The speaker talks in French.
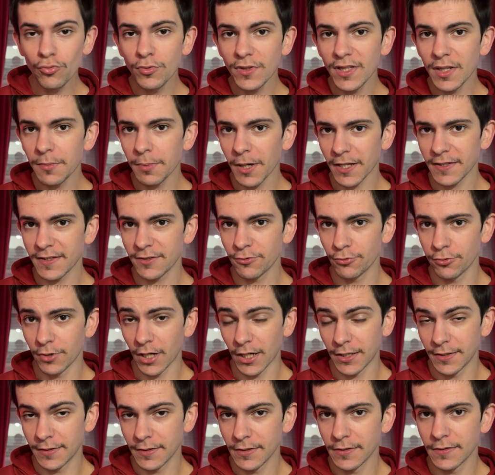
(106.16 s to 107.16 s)
une des
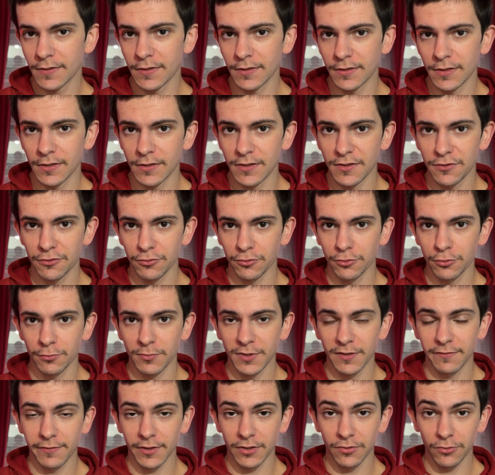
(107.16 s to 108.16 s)
particularités de cette édition
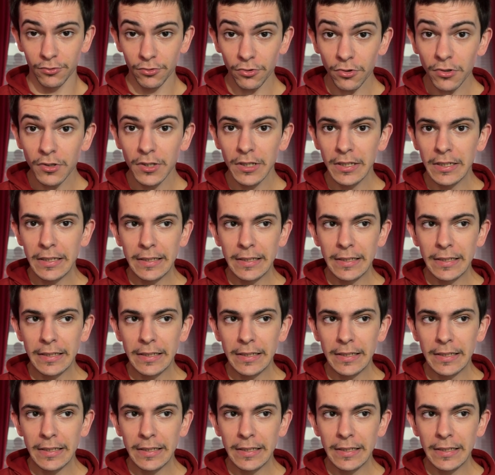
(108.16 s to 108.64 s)
2022.